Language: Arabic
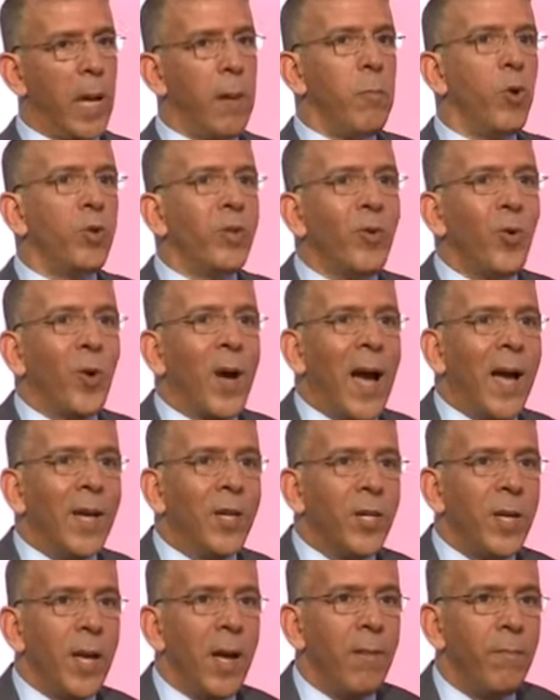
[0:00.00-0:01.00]
أكل له كثير من
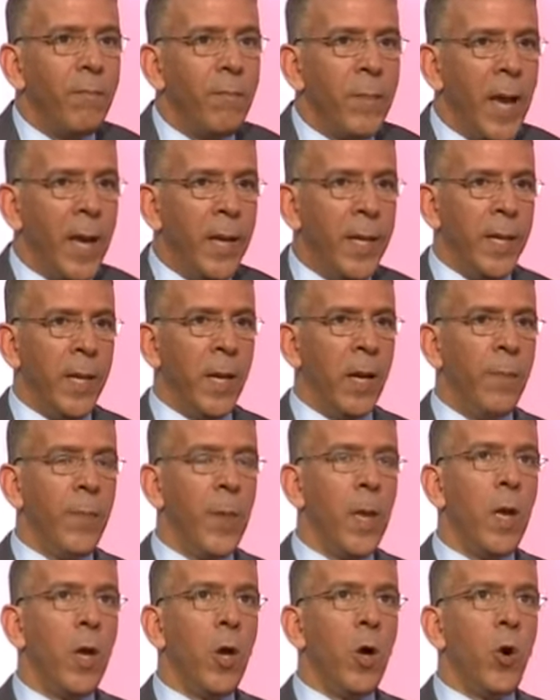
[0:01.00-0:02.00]
الاحترام وتوقع
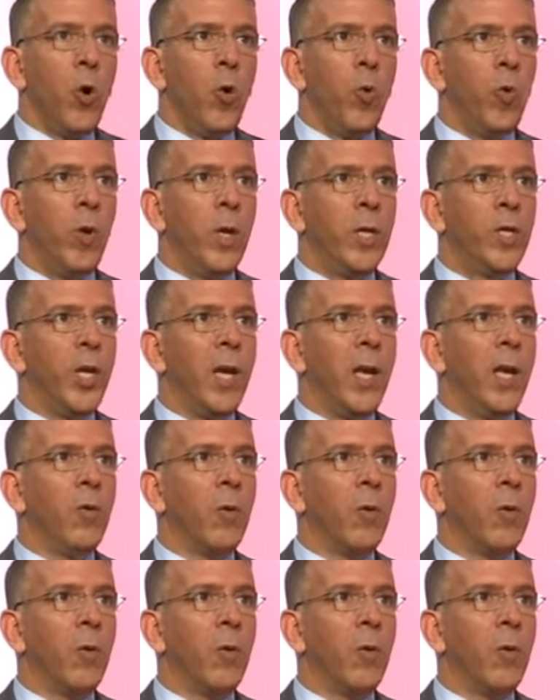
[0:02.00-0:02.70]
أشياء مهنية نعم.